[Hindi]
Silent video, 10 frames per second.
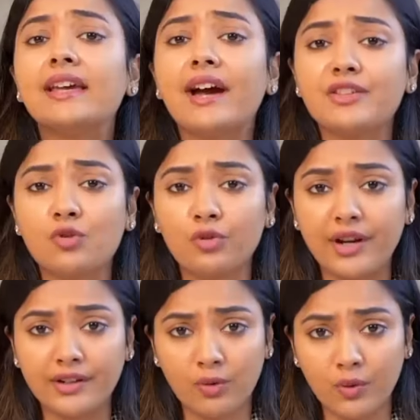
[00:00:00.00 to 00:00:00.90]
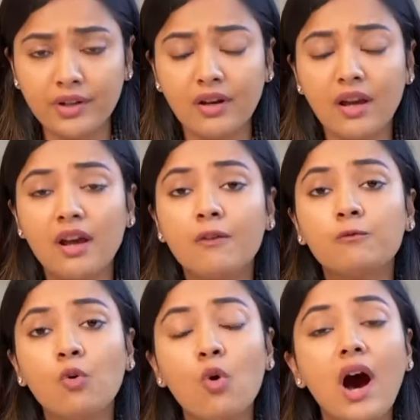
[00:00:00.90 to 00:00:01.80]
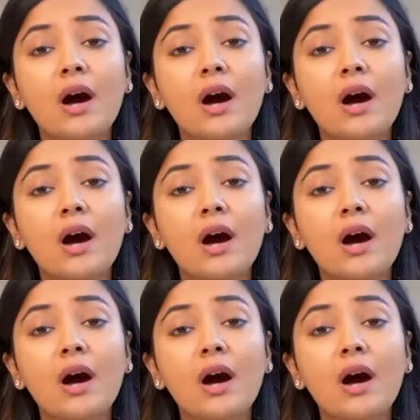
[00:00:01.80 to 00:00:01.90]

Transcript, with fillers: कि आइसोट्रेटेनोइन वो